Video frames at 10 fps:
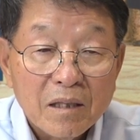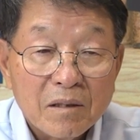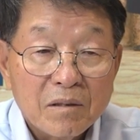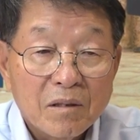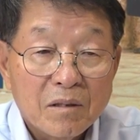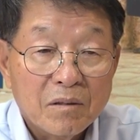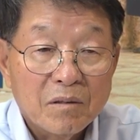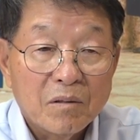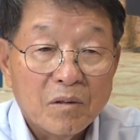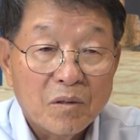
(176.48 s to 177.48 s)
그런
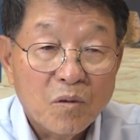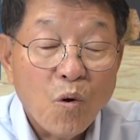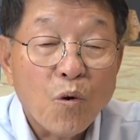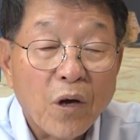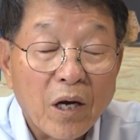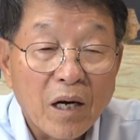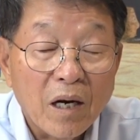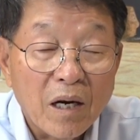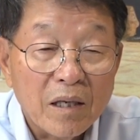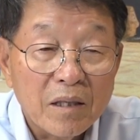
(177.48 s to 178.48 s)
그
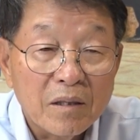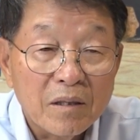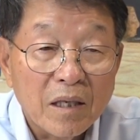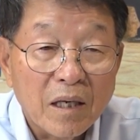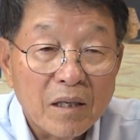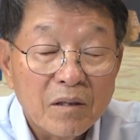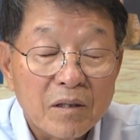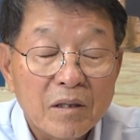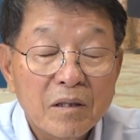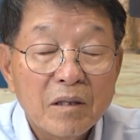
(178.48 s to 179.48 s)
공회가 있는데
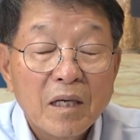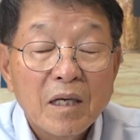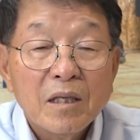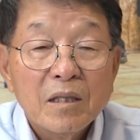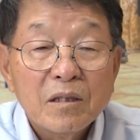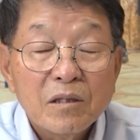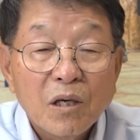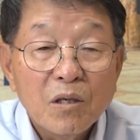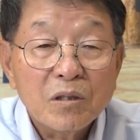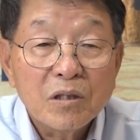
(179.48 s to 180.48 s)
거기는
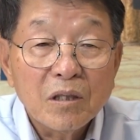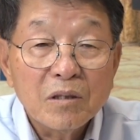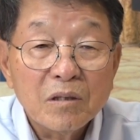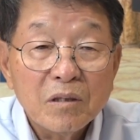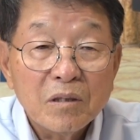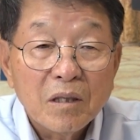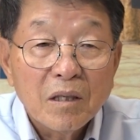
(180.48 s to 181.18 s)
성전